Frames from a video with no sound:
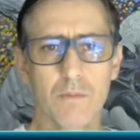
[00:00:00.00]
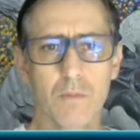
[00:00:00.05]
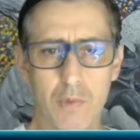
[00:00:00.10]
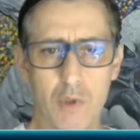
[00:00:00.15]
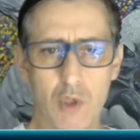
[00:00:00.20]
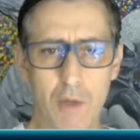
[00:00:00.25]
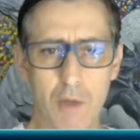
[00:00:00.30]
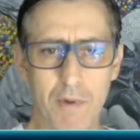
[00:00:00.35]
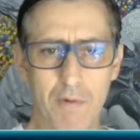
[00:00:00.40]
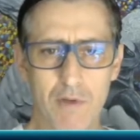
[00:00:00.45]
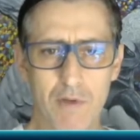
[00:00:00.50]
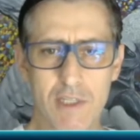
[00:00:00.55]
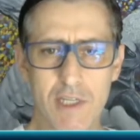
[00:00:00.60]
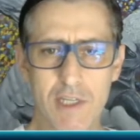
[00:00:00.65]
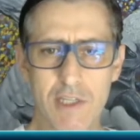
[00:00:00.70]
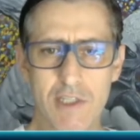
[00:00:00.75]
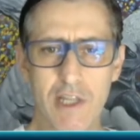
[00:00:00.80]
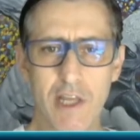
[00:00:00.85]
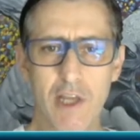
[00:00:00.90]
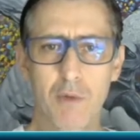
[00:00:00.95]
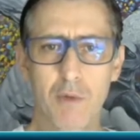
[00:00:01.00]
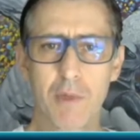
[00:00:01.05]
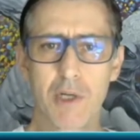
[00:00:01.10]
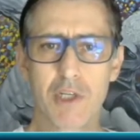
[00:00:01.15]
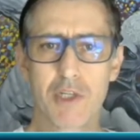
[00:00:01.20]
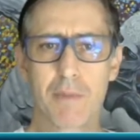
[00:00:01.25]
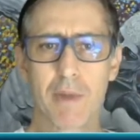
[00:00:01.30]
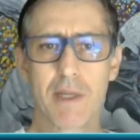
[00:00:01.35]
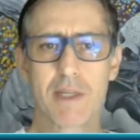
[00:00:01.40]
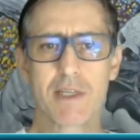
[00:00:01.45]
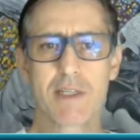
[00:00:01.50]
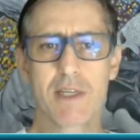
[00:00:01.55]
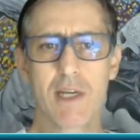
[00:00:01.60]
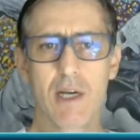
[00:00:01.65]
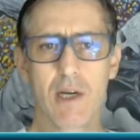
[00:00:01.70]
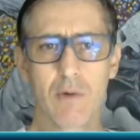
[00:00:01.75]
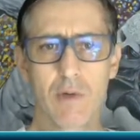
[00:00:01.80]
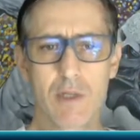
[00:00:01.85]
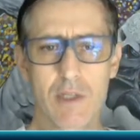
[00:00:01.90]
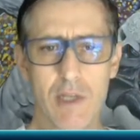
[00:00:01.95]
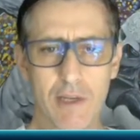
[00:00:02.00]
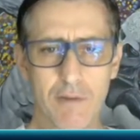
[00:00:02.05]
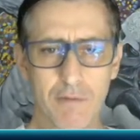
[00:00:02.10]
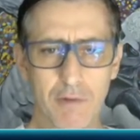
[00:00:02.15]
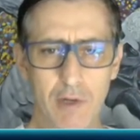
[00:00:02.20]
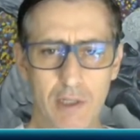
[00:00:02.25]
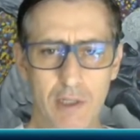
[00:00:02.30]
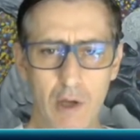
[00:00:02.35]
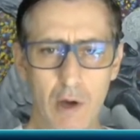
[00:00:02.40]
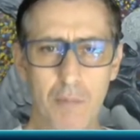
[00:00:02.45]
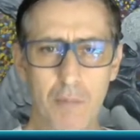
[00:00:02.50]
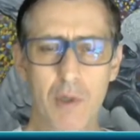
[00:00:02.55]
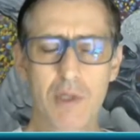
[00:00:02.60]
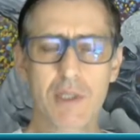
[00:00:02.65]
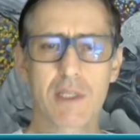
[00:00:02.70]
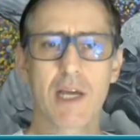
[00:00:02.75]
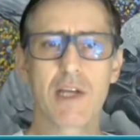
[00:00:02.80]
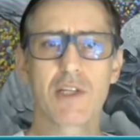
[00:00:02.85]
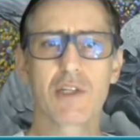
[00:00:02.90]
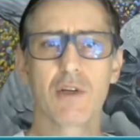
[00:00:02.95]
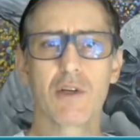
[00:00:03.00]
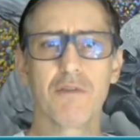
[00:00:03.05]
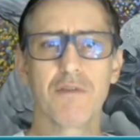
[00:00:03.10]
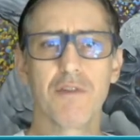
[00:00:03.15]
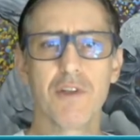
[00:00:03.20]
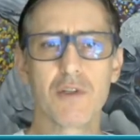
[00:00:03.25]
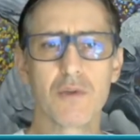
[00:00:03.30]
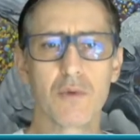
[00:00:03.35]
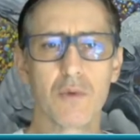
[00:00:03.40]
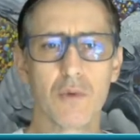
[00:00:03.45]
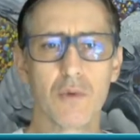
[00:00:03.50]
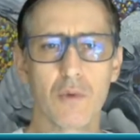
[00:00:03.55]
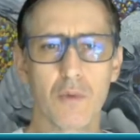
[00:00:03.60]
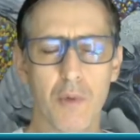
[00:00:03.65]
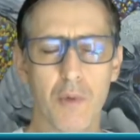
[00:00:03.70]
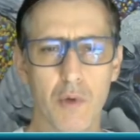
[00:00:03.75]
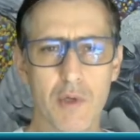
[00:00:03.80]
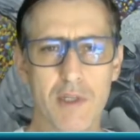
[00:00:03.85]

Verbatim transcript: Só para vocês terem uma dimensão, isso aqui foi até uma postagem que eu fiz no, no meu